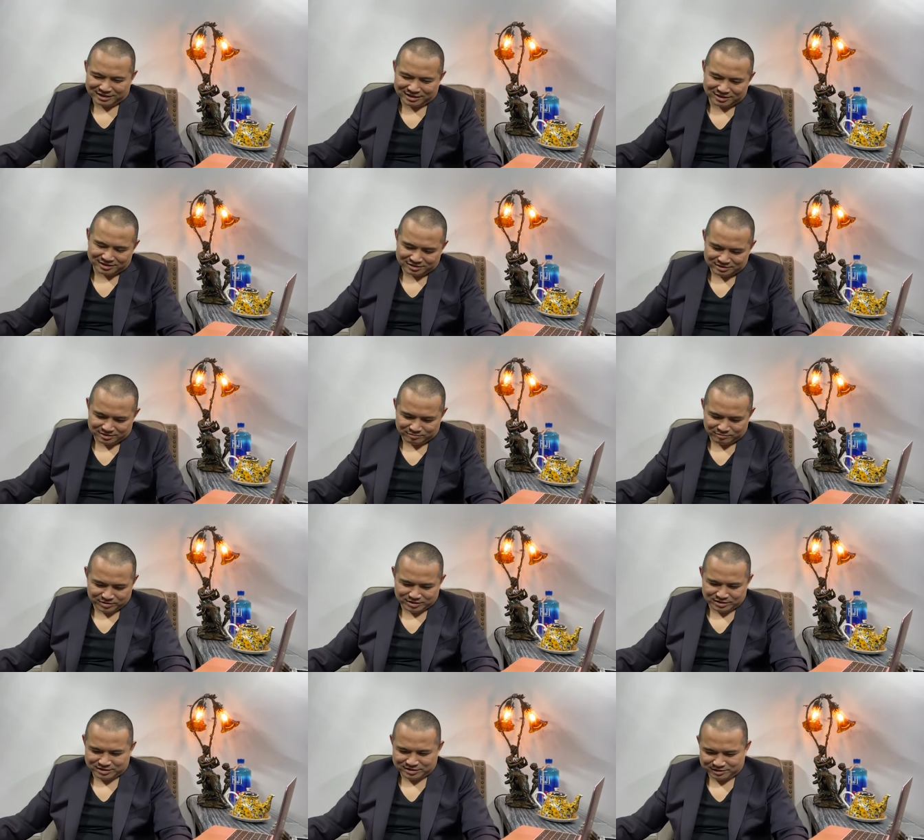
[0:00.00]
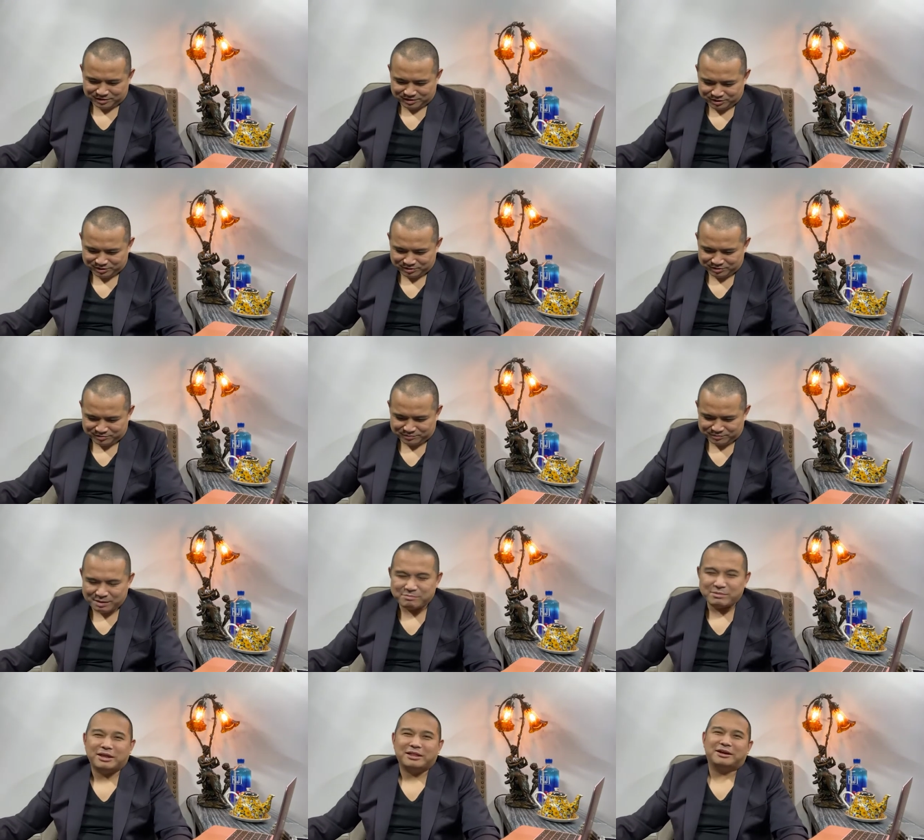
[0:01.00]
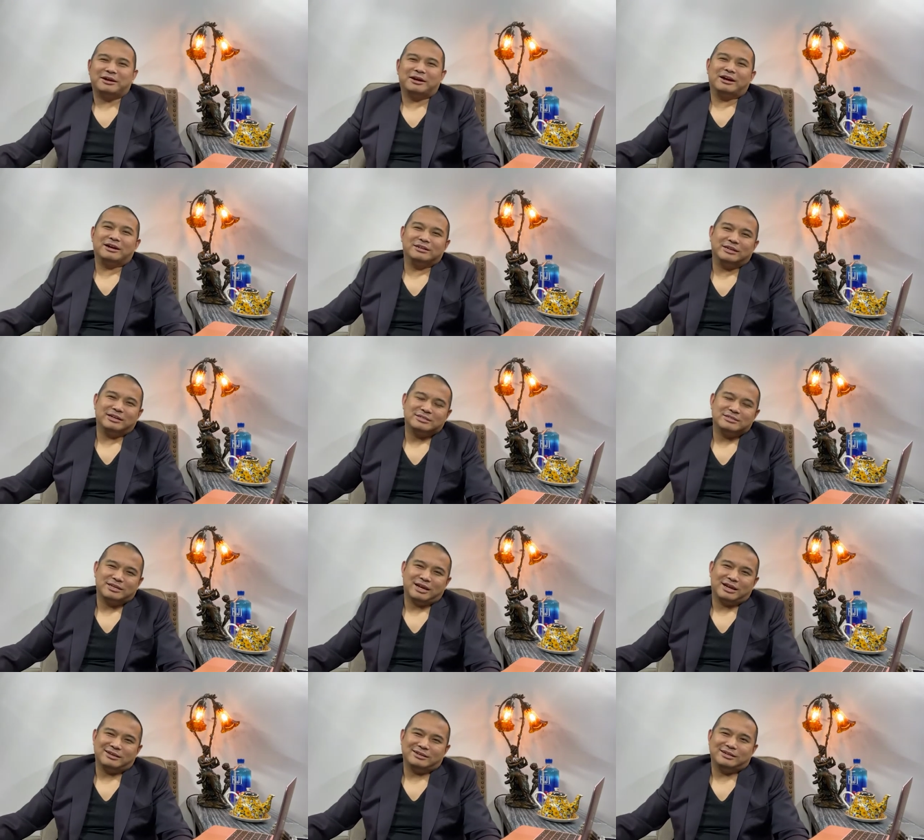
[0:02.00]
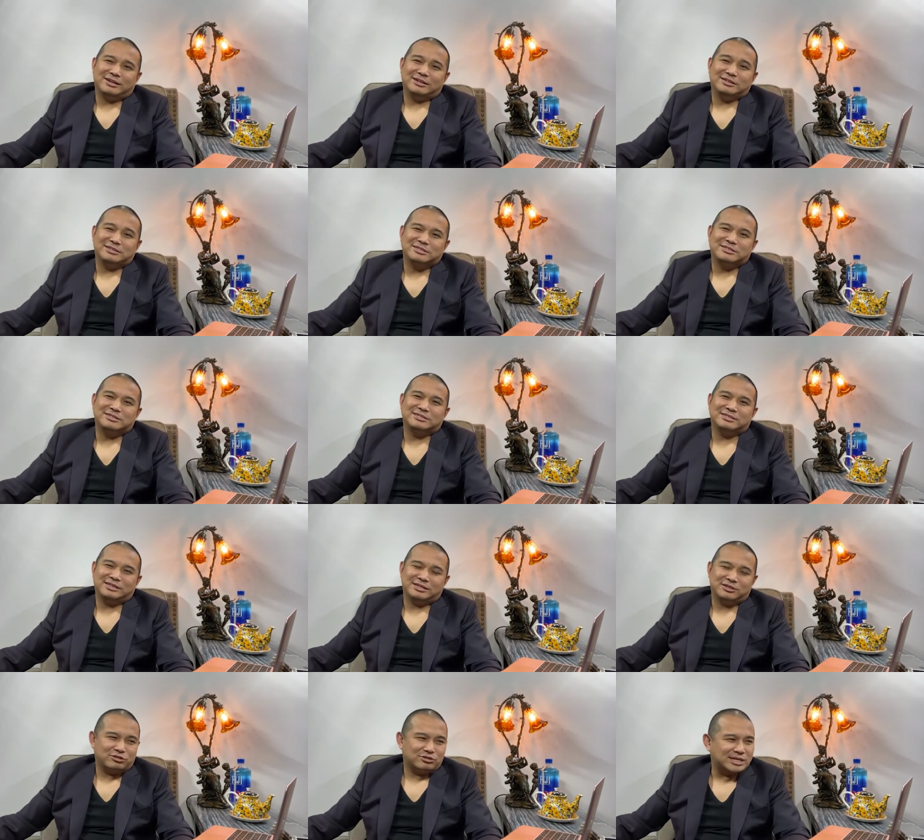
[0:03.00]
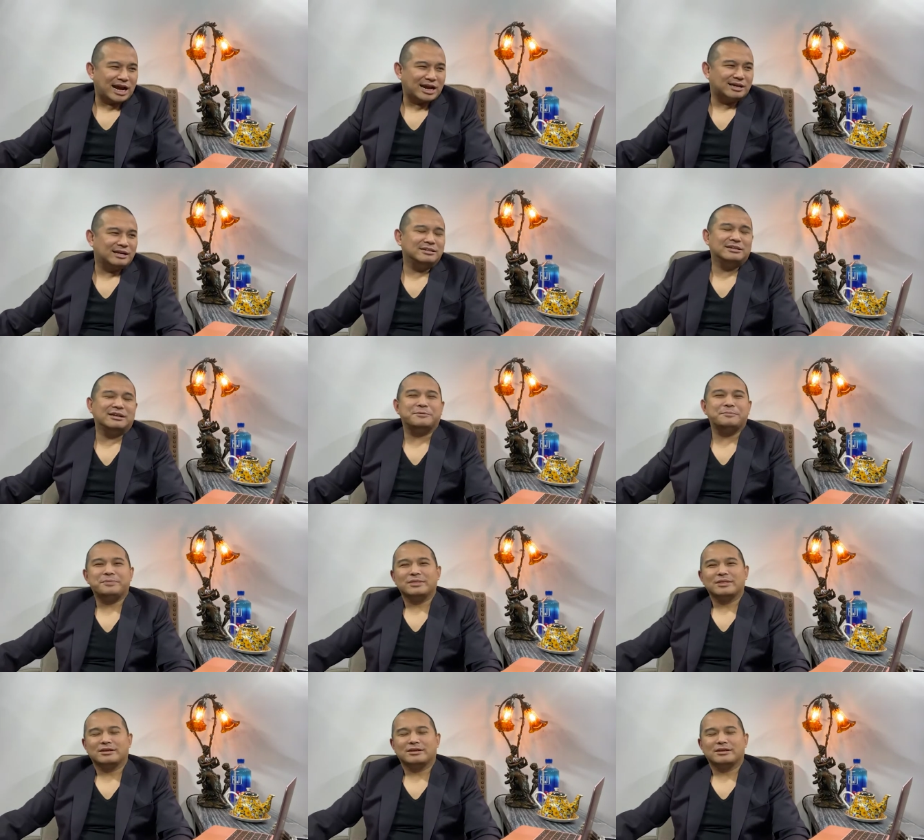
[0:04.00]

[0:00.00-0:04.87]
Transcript: 啊，那么就慢慢的啊，也在那里自己也就扎根了，